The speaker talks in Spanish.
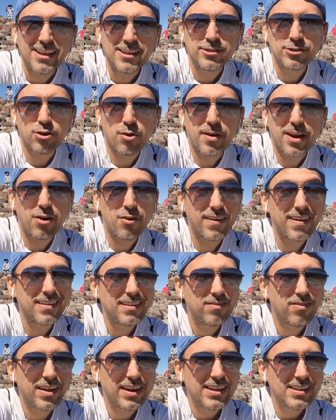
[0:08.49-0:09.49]
sobre lo que
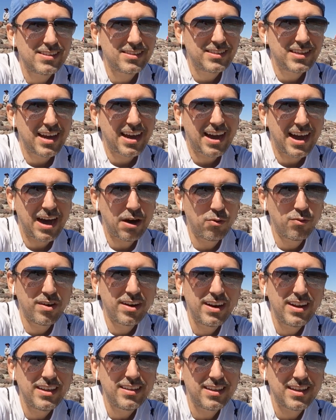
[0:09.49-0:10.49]
diferencia a
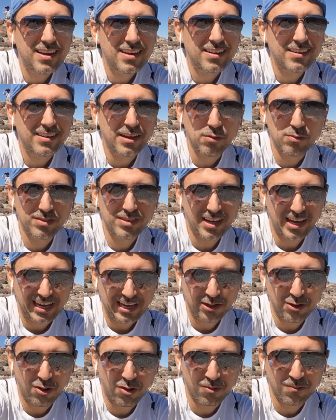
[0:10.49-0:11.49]
un líder de un
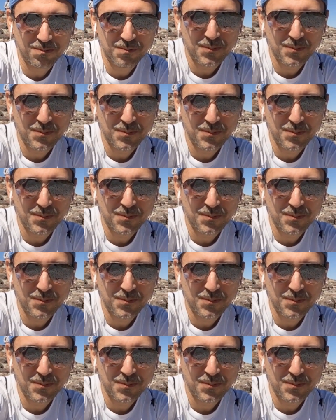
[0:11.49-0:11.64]
seguidor.